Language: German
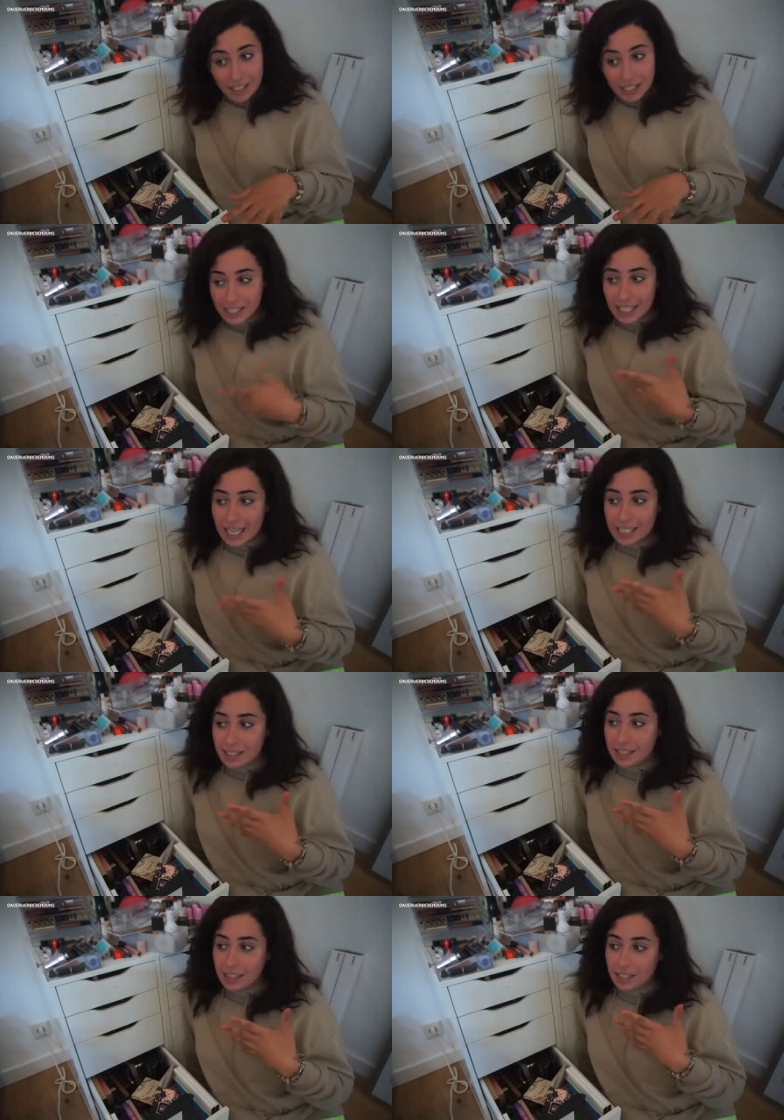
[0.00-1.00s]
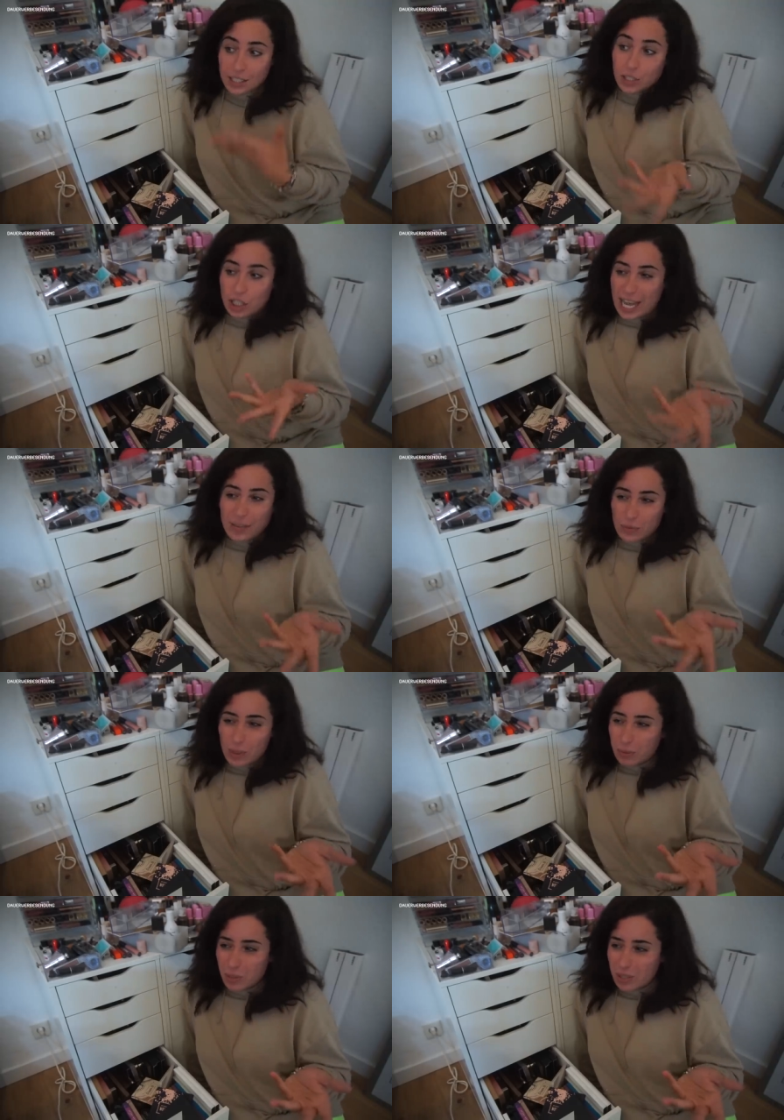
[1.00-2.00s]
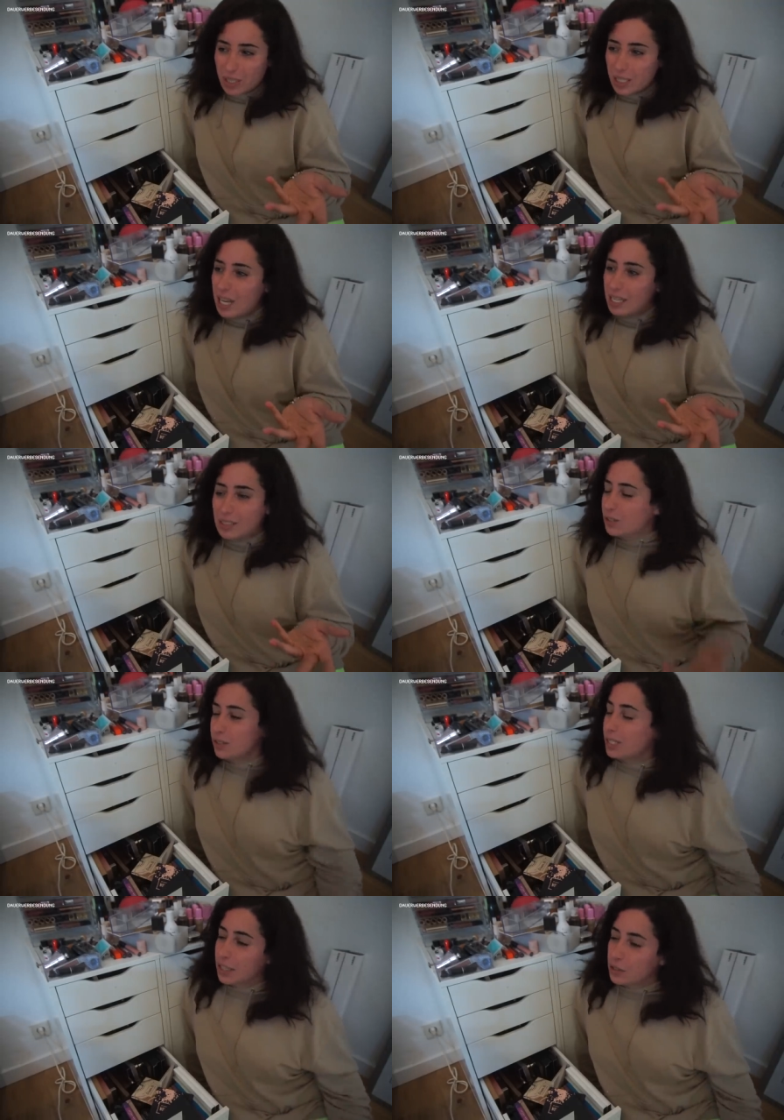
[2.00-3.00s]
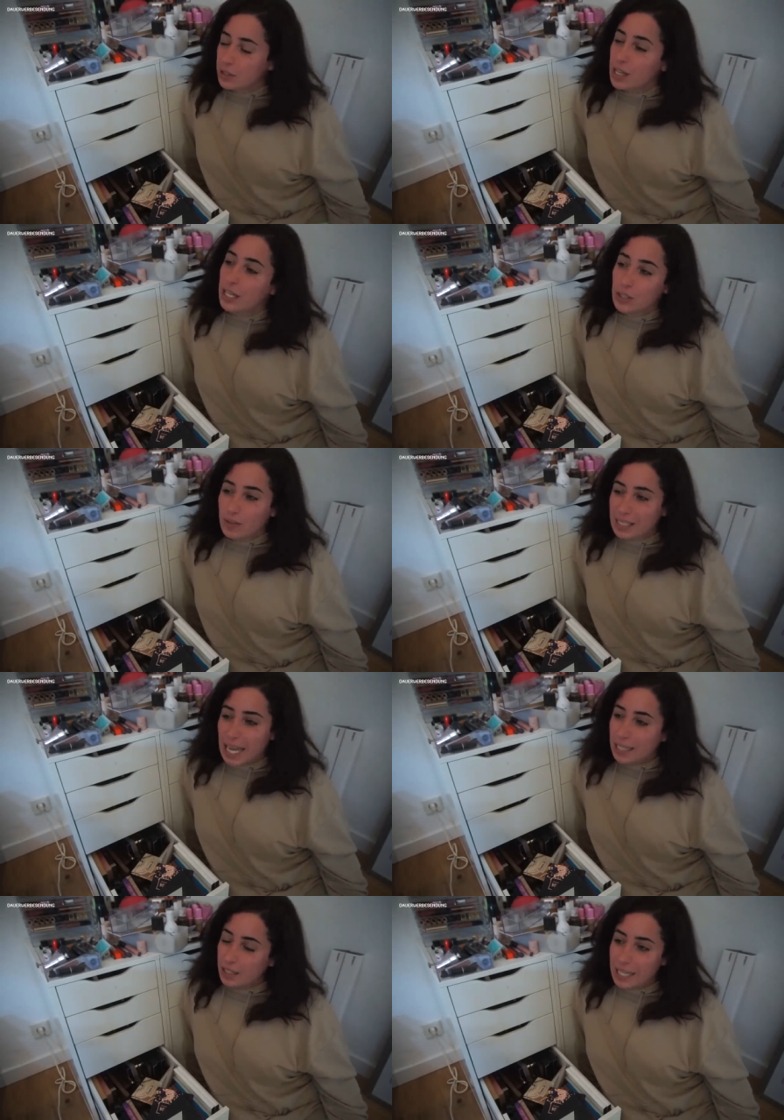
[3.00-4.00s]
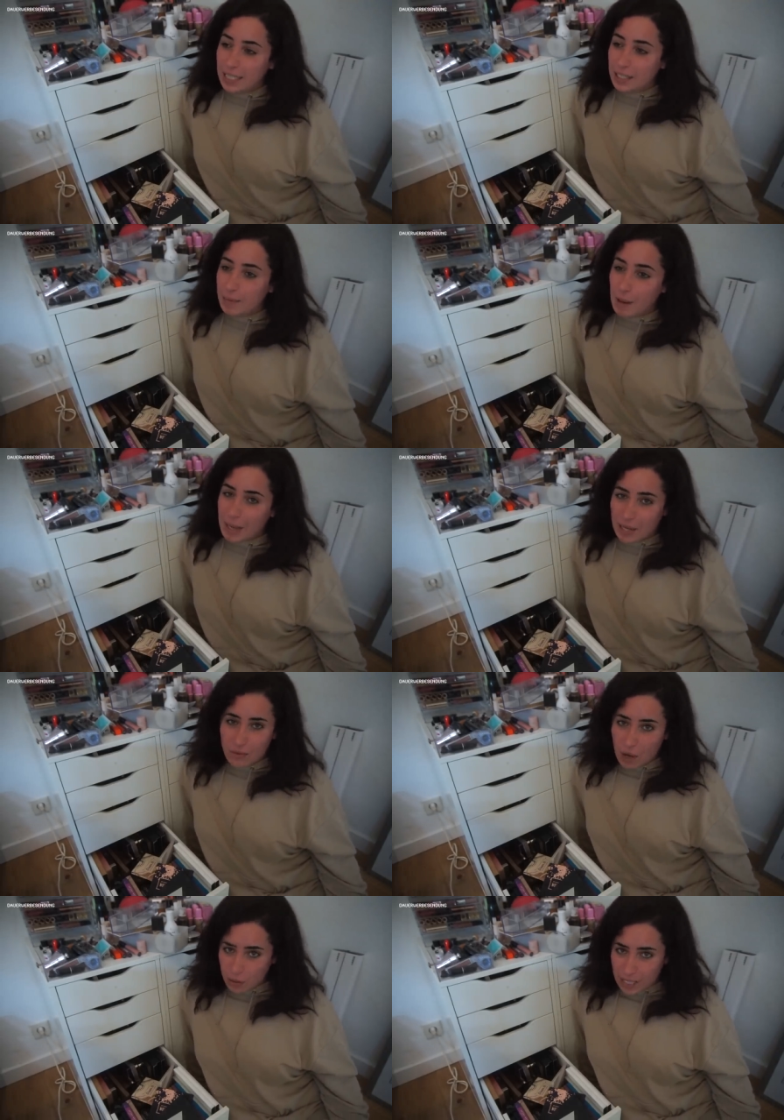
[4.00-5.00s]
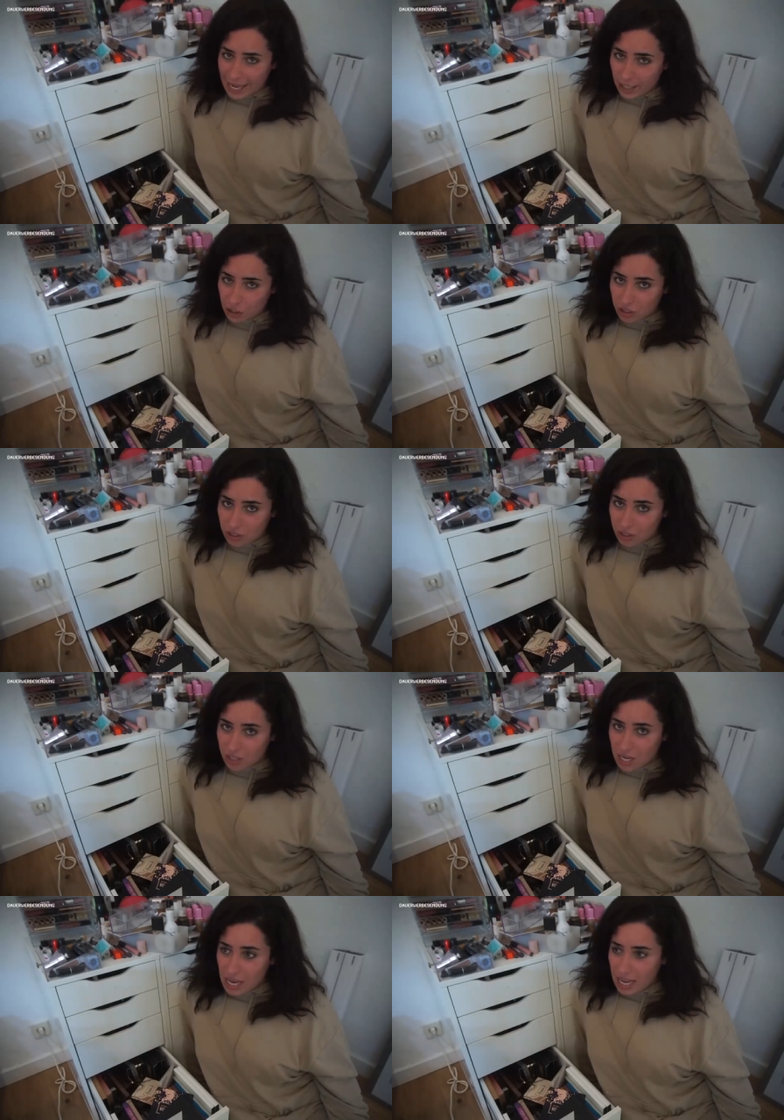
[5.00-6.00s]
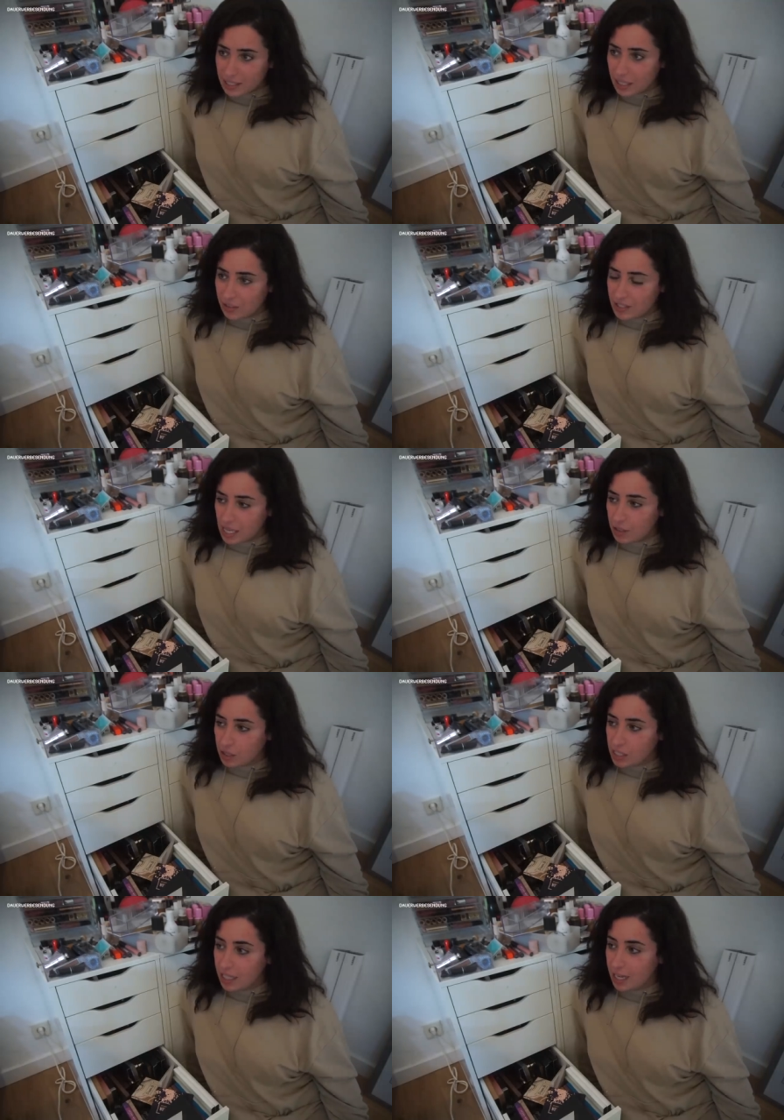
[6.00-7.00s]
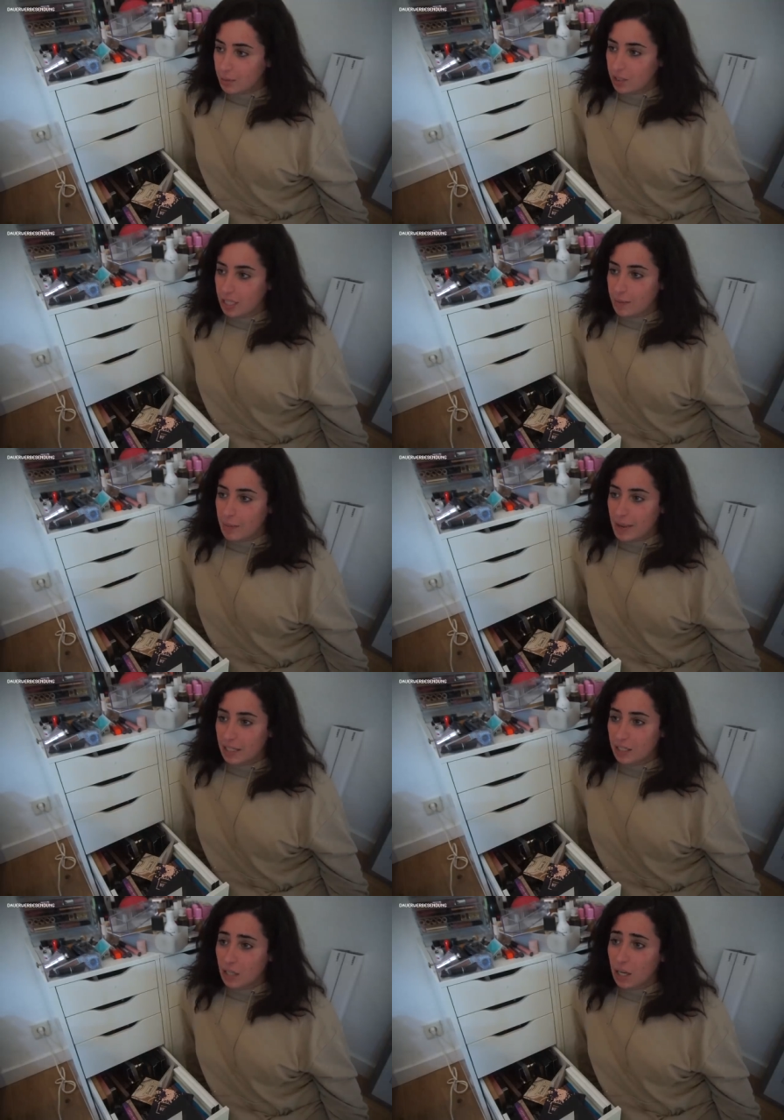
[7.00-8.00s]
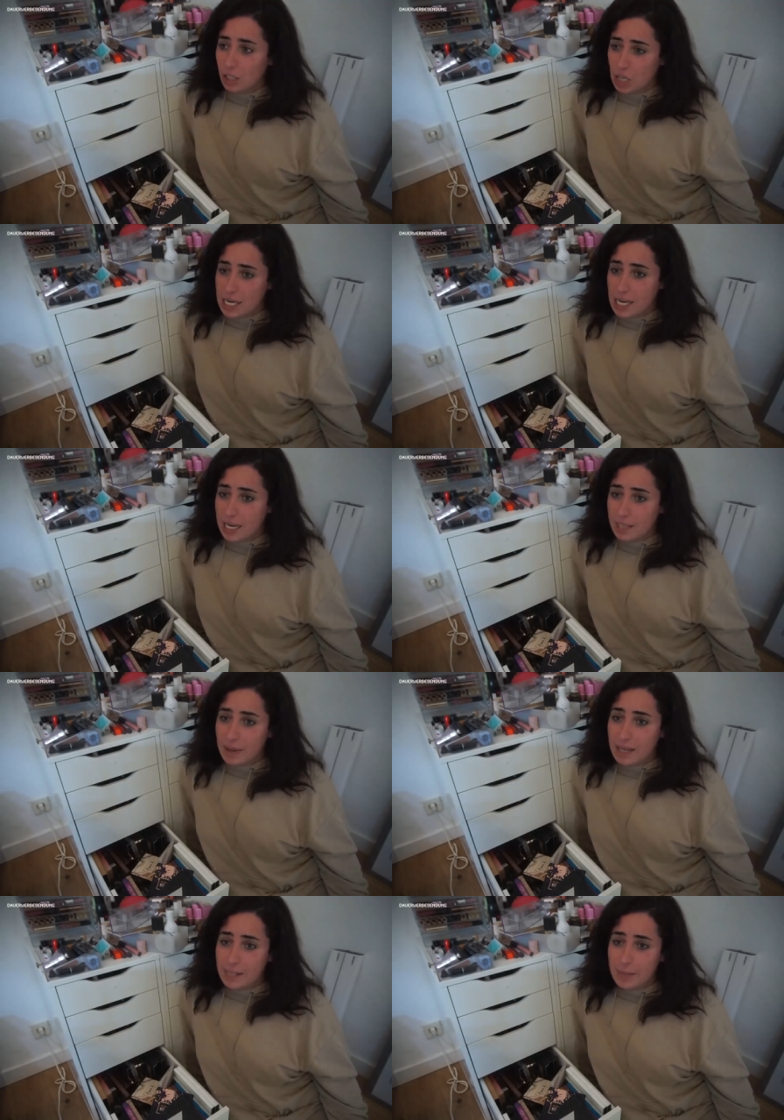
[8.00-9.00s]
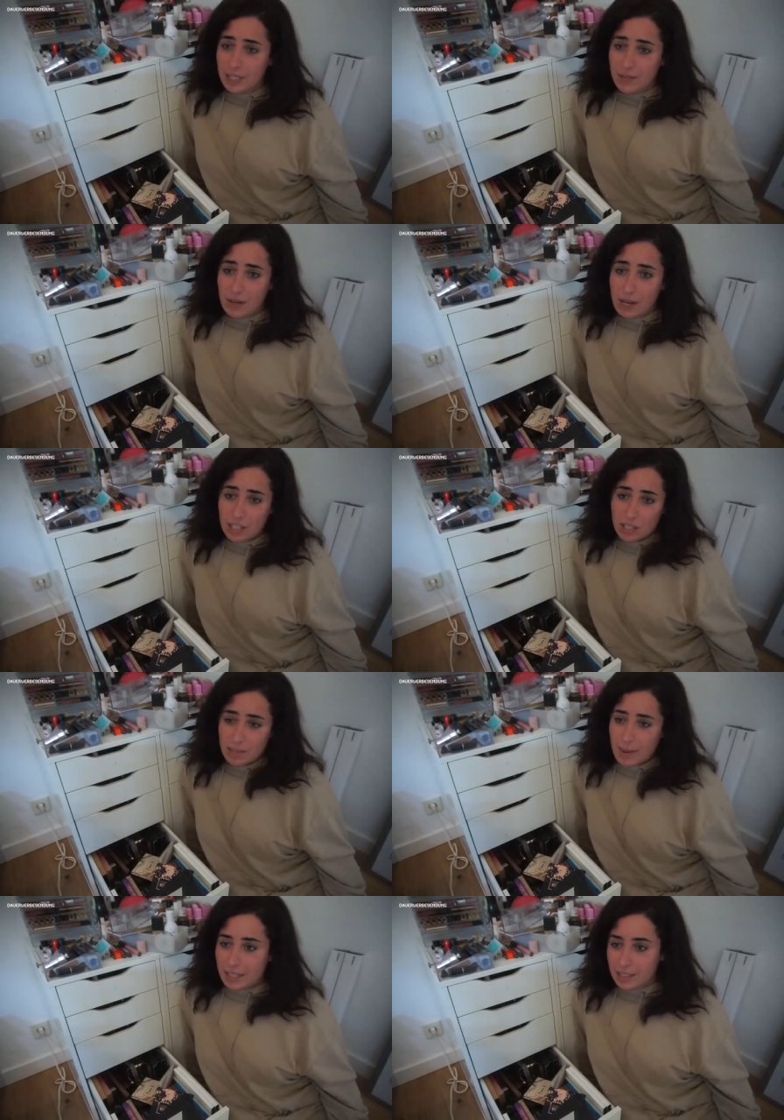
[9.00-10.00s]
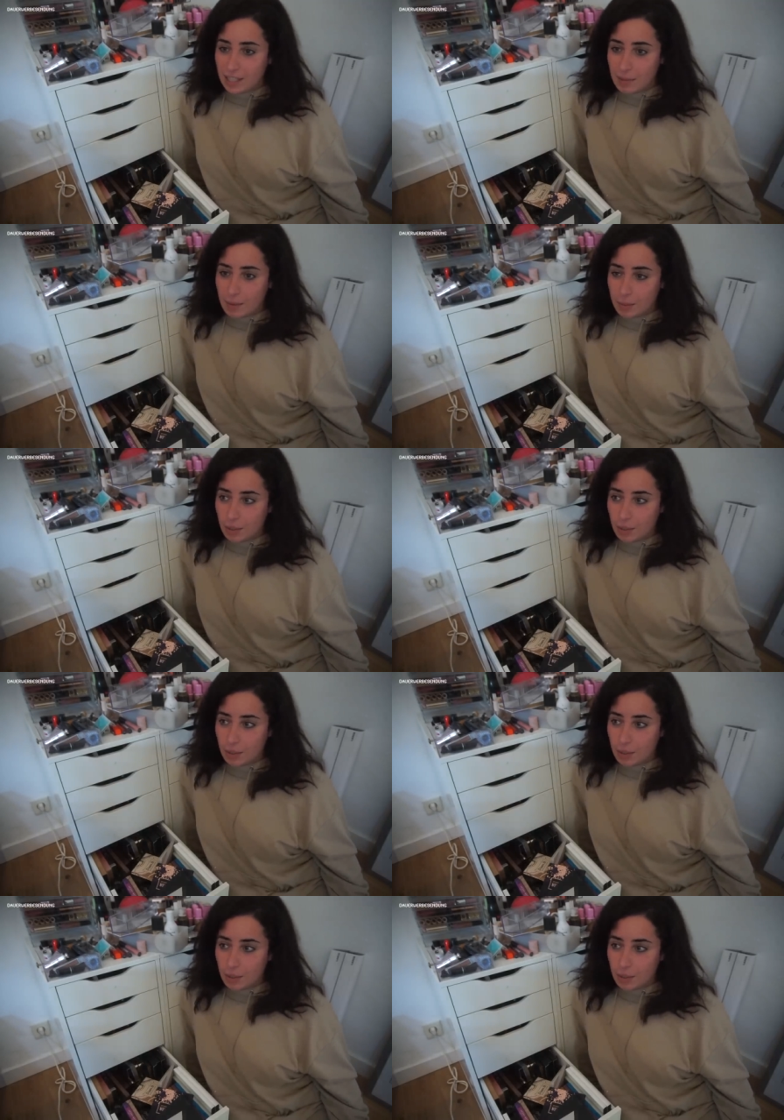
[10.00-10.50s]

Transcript: dass ihr die jetzt, dass ihr euch schlecht fühlen müsstet. Also sowas hatte ich letztes Mal bei den Foundations. Als ich irgendwas aussortiert habe und jemand meinte, oh Julina, das ist meine Lieblingsfoundation, jetzt mag ich sie nicht mehr